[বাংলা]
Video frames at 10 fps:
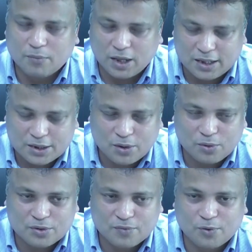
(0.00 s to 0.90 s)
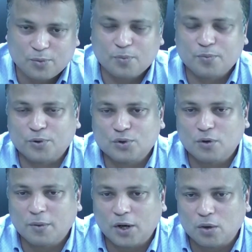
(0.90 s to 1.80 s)
বাংলাদেশের লোকজন ফুটবল
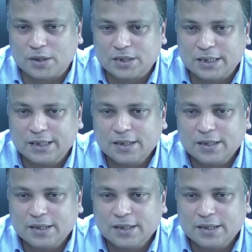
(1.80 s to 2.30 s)
প্রচণ্ডভাবে ভালোবাসে